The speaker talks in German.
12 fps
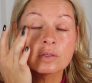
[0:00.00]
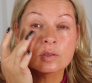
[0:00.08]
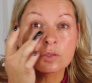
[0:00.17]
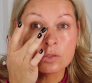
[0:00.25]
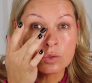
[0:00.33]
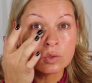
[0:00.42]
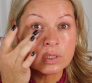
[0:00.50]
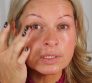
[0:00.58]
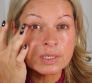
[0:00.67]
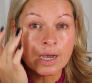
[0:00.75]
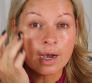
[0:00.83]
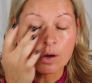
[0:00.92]
so ist
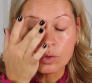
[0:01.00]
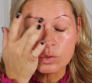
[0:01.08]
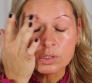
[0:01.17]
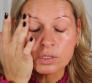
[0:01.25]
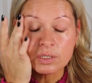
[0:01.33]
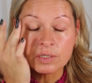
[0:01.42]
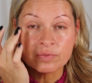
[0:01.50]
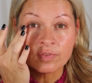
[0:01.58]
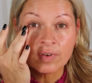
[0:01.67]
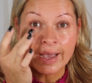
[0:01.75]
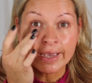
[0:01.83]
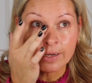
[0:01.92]
die Haut, die
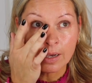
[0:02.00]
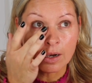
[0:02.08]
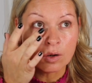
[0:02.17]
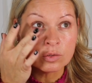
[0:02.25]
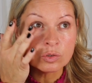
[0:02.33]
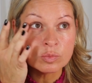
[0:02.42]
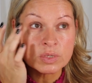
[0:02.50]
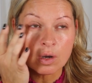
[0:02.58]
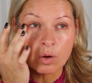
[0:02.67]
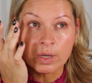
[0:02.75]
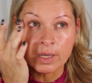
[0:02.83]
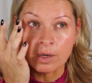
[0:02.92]
feine Haut ums
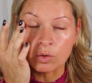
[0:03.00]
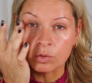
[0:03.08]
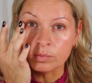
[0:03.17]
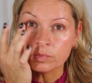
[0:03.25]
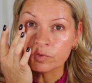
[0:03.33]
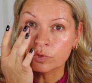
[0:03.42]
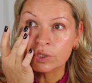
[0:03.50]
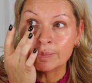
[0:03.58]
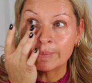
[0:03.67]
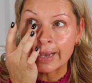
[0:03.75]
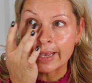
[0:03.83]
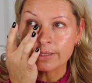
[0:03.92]
Auge herum, wo die
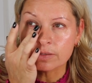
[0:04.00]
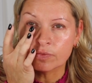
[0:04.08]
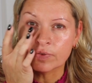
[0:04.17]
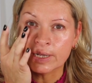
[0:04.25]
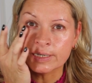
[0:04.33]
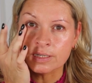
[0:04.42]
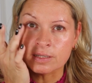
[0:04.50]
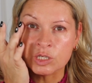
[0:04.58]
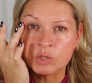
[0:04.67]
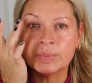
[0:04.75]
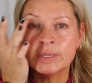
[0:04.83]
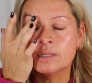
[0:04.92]
meisten Fältchen
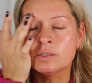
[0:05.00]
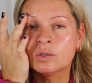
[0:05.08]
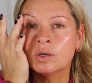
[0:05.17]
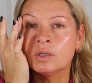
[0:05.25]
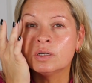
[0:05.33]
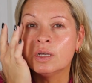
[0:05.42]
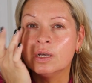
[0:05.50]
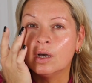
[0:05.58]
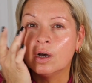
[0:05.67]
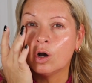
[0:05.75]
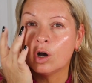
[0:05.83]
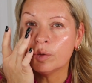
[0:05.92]
sich bilden können,
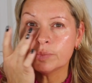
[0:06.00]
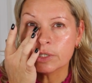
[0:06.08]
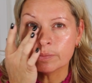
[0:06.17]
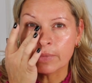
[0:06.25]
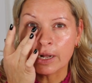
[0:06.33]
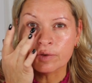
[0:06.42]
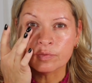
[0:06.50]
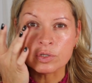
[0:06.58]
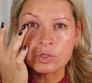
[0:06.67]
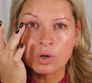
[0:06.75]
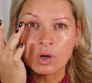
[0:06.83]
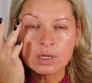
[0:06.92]
optimal
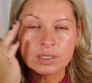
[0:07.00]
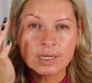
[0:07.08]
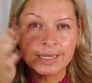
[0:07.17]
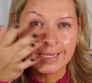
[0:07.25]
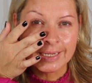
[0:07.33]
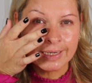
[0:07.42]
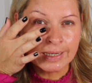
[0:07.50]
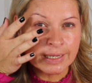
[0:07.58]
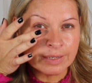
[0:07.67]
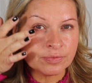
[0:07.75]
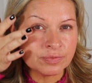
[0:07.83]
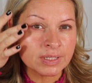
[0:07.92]
versorgt,
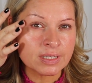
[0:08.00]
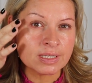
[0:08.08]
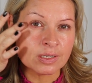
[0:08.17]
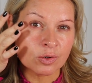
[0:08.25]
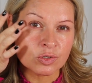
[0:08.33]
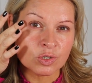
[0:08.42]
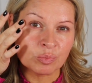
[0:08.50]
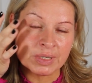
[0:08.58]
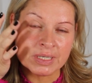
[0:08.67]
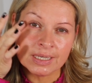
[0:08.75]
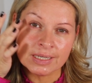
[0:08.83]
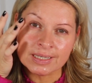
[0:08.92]
liftet sich auch so ein
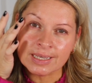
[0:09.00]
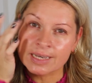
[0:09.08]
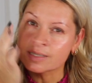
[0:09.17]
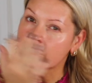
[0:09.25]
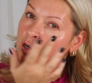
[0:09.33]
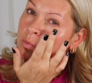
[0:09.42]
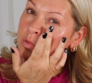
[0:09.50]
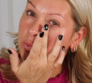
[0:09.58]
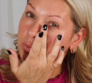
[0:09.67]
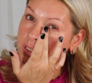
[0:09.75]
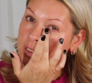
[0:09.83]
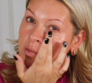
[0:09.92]
bisschen, das heißt, da kommt so
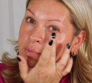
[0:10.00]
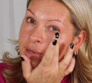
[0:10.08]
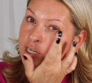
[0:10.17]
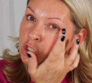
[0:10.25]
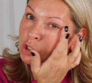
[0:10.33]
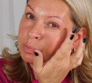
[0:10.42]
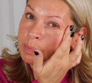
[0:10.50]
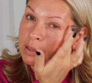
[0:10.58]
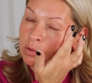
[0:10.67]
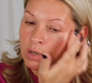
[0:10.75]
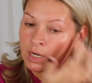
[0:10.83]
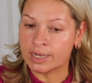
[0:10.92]
ein bisschen mehr
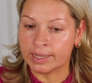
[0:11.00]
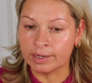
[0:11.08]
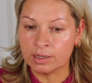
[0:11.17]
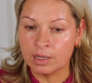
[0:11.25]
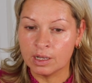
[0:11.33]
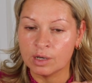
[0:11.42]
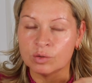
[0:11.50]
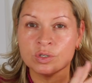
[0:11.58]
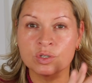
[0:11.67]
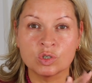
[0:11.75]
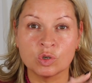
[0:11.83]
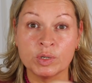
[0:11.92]
Spannung rein und
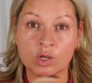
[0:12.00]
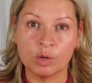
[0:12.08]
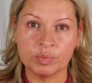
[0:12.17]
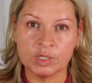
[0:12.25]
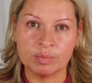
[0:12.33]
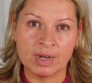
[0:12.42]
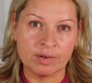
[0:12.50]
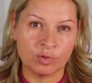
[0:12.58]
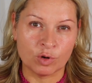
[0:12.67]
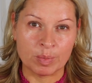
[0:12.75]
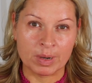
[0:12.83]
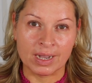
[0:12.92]
ist somit optimal
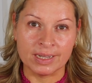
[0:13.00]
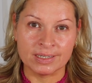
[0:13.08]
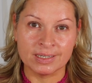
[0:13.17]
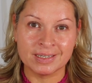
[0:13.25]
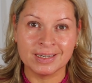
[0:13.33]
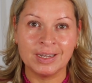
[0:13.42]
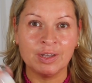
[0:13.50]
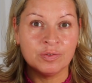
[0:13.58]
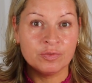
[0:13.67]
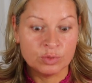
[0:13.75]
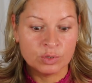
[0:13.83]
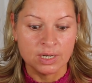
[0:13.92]
vorbereitet
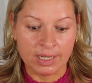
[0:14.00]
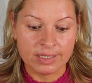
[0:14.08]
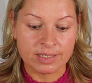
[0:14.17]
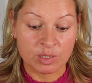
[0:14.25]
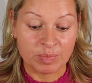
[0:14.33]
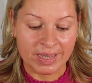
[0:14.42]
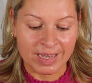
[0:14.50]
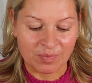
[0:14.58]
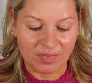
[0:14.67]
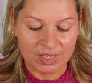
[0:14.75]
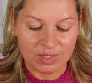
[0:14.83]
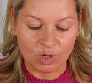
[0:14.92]
für gleich das
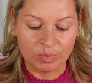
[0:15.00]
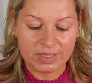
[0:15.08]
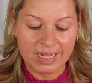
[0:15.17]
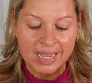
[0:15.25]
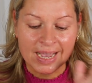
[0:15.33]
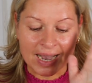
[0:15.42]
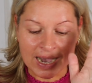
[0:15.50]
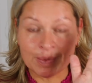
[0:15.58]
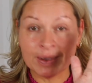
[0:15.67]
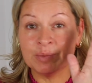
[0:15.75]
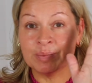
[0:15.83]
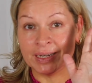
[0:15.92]
Make-up, was kommt.
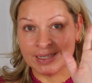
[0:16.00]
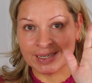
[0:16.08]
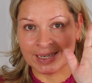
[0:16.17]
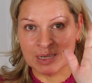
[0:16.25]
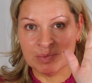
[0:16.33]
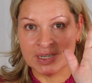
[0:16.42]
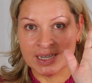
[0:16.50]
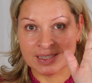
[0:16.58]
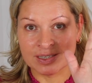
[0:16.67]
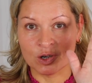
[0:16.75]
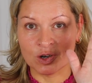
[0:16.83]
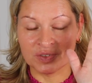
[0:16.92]
Aber in meine Creme, die ja
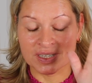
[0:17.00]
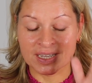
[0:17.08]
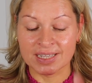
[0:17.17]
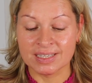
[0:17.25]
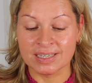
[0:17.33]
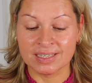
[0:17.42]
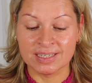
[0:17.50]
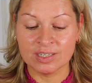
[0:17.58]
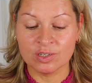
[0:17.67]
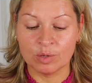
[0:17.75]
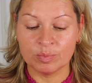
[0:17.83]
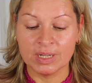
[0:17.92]
jetzt noch auf das ganze
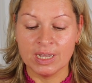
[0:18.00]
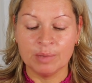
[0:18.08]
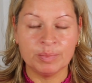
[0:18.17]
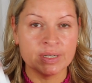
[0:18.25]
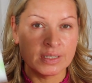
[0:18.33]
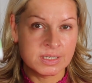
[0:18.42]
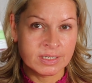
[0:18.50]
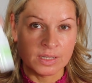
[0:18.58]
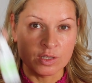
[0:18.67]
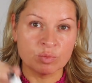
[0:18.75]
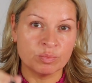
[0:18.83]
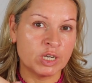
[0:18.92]
Gesicht kommt, mixe ich
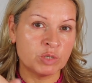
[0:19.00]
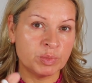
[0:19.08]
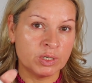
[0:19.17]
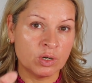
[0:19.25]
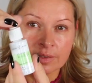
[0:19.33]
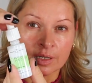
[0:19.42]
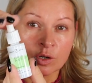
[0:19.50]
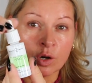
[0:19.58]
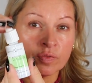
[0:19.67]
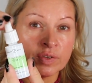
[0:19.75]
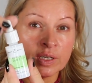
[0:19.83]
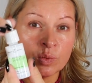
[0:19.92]
dann zum Beispiel noch den
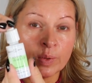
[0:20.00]
Koffein